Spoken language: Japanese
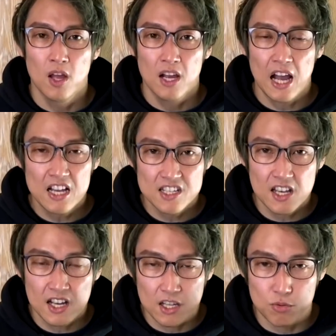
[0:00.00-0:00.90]
感
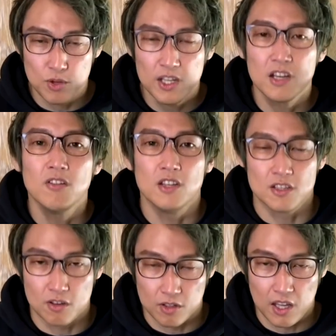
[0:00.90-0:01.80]
染がね、増えにくいんで
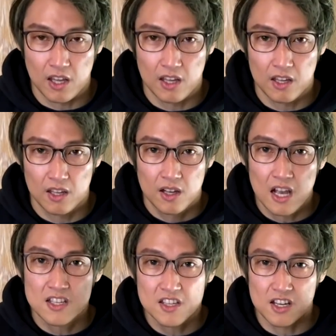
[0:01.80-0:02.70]
すよね。
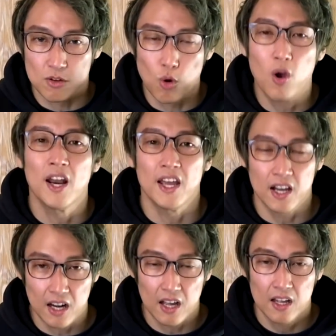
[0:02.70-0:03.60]
感染者が動かない
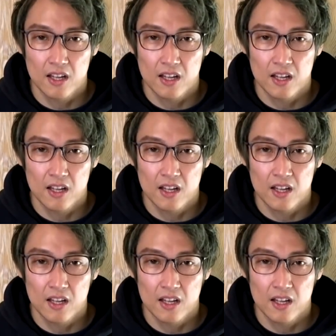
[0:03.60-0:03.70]
から。